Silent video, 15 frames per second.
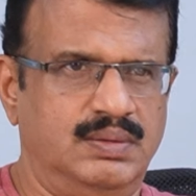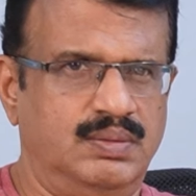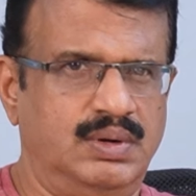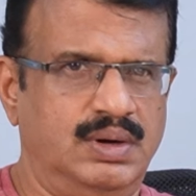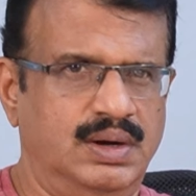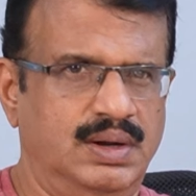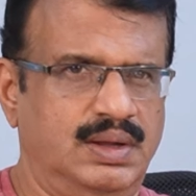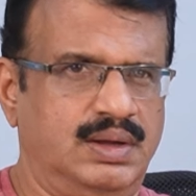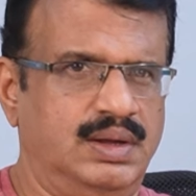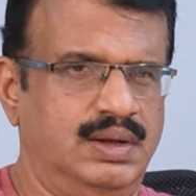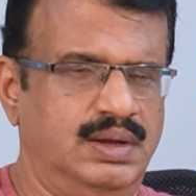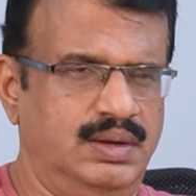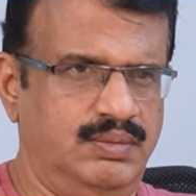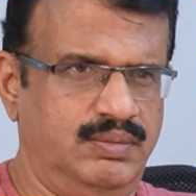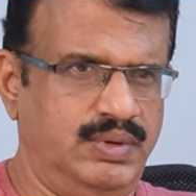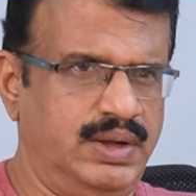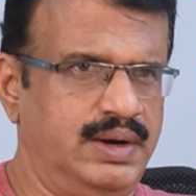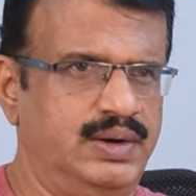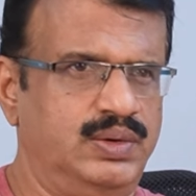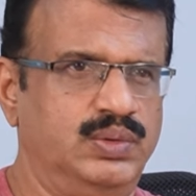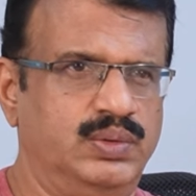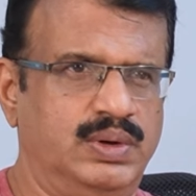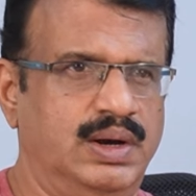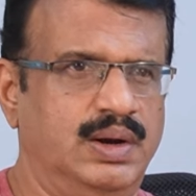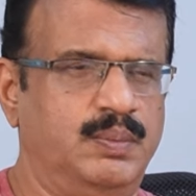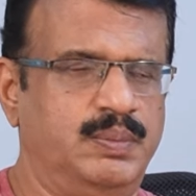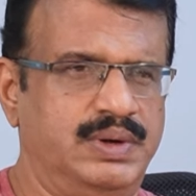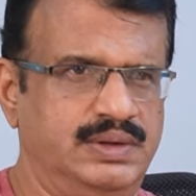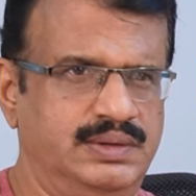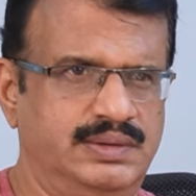వాళ్ళకి వేరే డ్యూటీలు
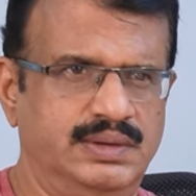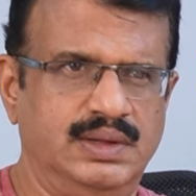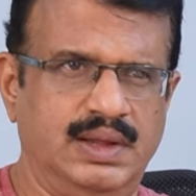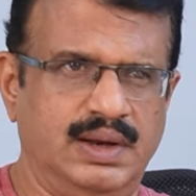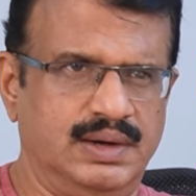అప్పగించింది